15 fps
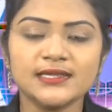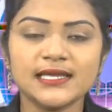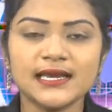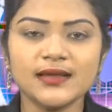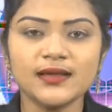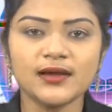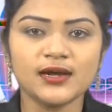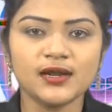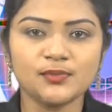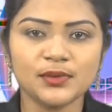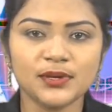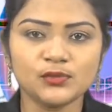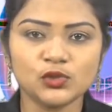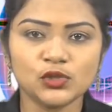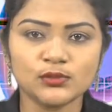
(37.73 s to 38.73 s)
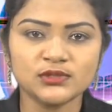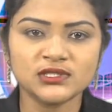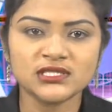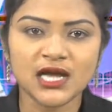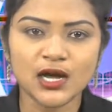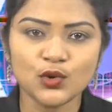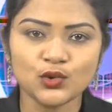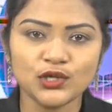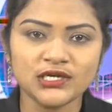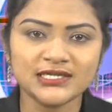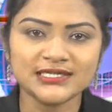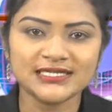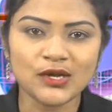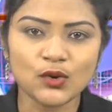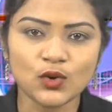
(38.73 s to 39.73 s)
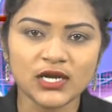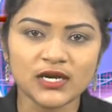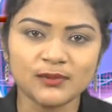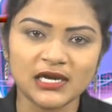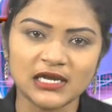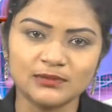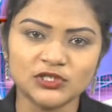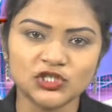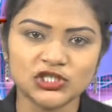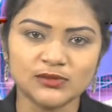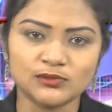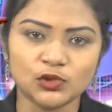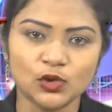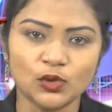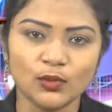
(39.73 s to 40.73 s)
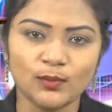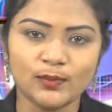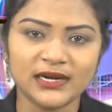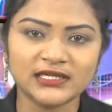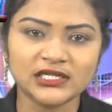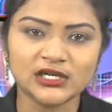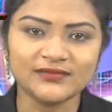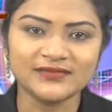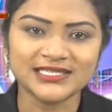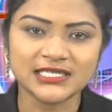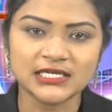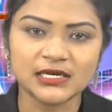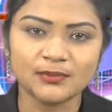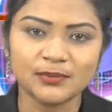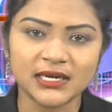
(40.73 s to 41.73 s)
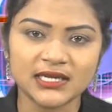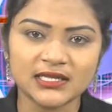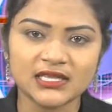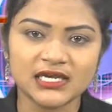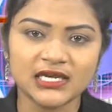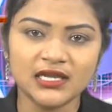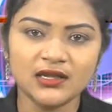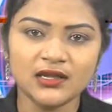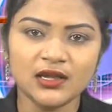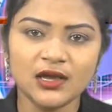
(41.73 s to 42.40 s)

తెలంగాణ ప్రభుత్వం సాగునీటి సౌకర్యం కల్పించడంతో పంటలు విస్తీర్ణం పెరిగిందని